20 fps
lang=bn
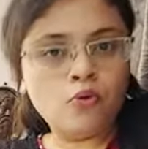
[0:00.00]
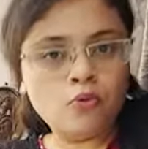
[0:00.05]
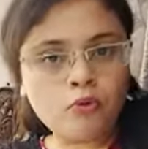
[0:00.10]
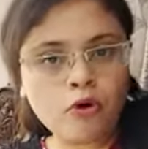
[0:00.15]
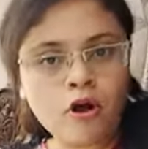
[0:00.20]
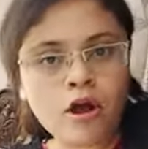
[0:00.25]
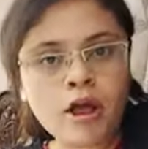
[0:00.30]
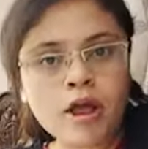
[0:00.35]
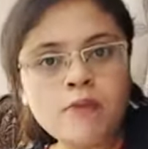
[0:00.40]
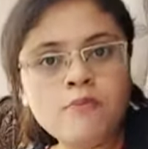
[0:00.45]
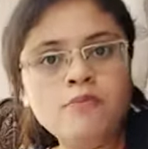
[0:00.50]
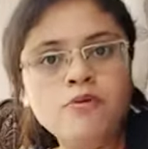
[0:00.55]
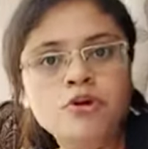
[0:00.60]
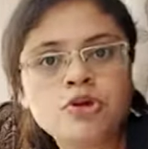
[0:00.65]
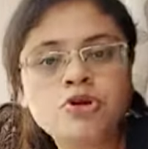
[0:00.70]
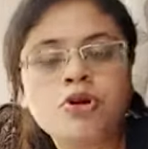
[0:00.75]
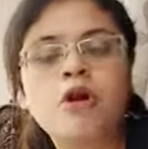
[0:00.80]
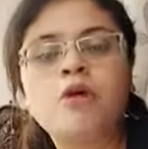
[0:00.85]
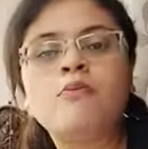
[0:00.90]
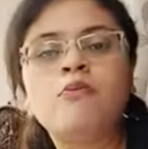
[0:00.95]
উভয়
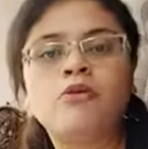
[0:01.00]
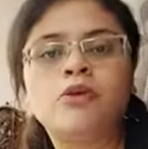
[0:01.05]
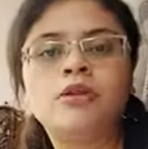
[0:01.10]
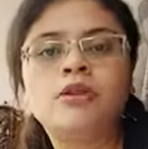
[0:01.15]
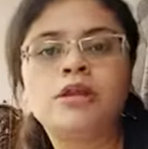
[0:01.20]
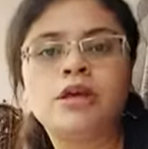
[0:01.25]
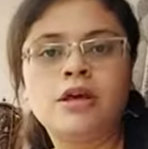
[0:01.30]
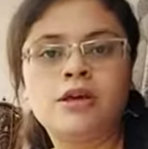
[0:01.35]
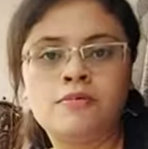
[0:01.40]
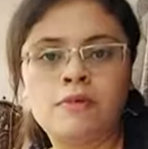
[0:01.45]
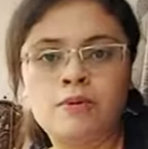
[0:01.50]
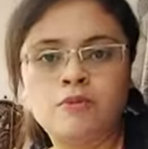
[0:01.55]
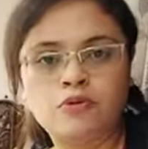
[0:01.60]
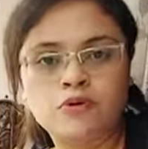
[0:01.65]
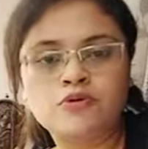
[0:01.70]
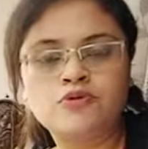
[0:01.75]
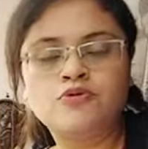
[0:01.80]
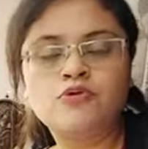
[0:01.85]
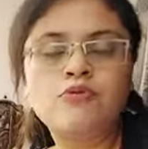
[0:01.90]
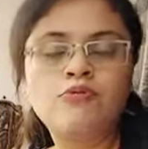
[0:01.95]
বিষয়ের মধ্যে বা
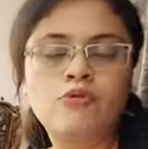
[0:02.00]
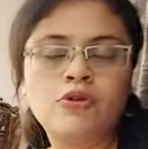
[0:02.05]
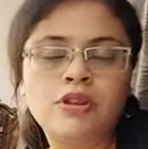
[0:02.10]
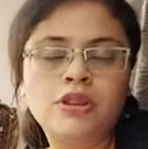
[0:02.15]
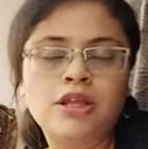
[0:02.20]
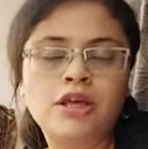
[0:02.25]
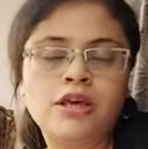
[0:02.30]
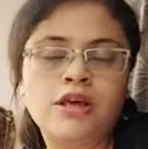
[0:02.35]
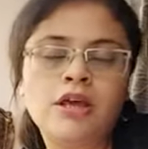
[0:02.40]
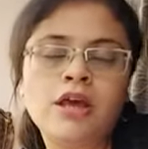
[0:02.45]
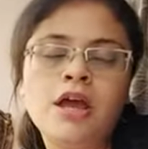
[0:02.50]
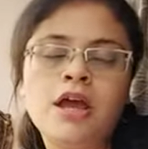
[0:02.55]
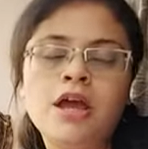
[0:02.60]
বস্তুর মধ্যে